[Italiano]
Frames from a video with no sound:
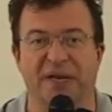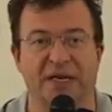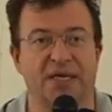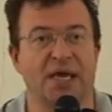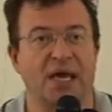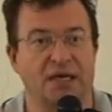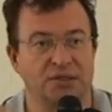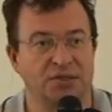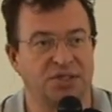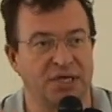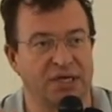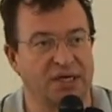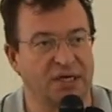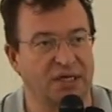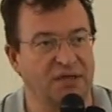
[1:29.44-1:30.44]
perché
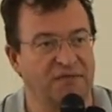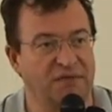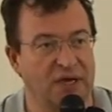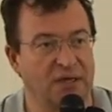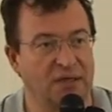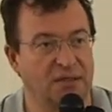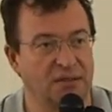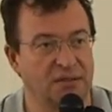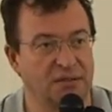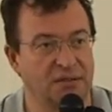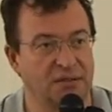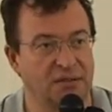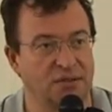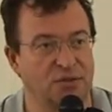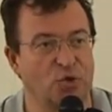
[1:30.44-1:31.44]
si arriva
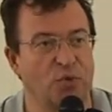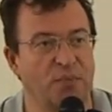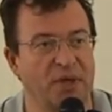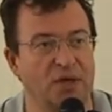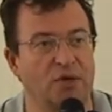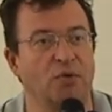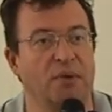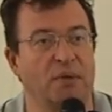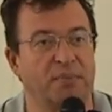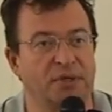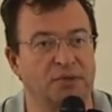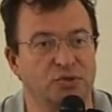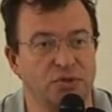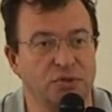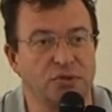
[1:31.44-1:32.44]
come, come
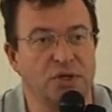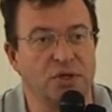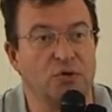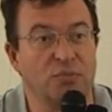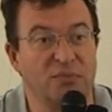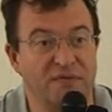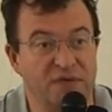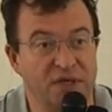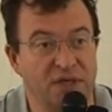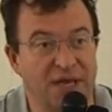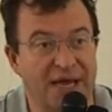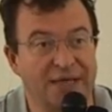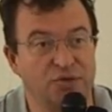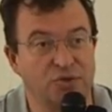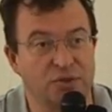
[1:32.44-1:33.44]
persone, come
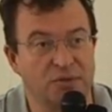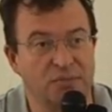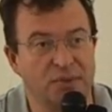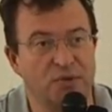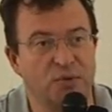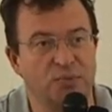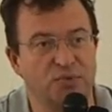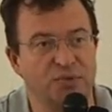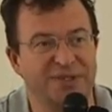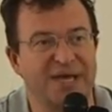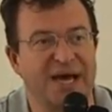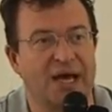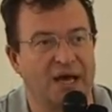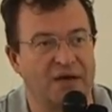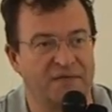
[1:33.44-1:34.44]
villaggio, come
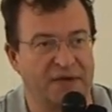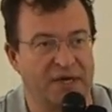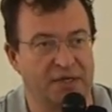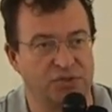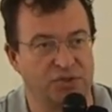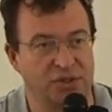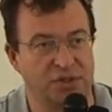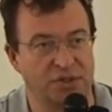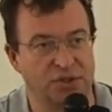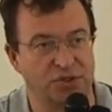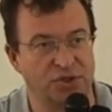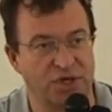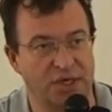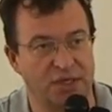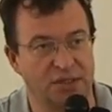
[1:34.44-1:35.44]
comunità a fare
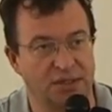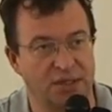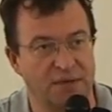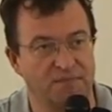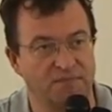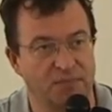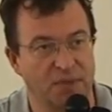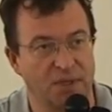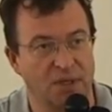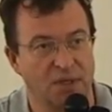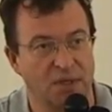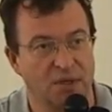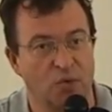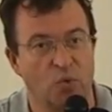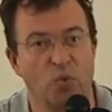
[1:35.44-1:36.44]
certe scelte.
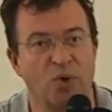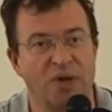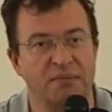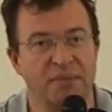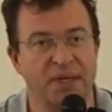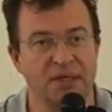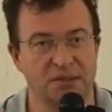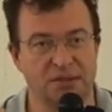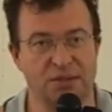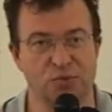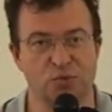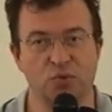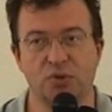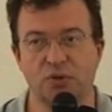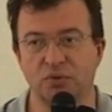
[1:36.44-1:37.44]
Ugualmente
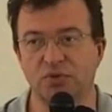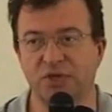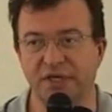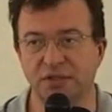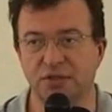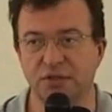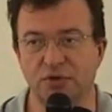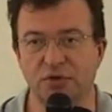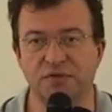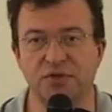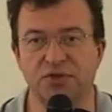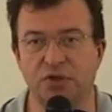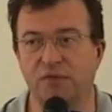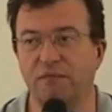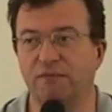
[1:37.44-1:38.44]
in un contesto
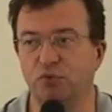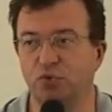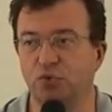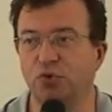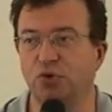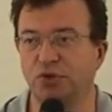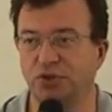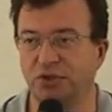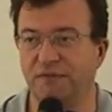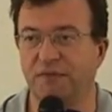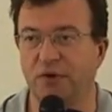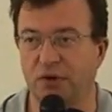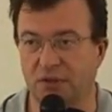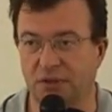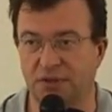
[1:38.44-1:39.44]
dove c'è un voodoo così
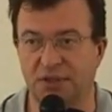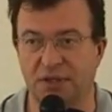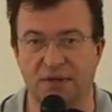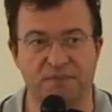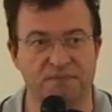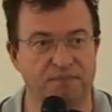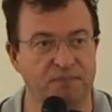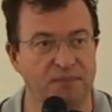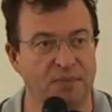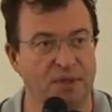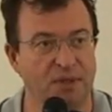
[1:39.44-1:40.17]
forte,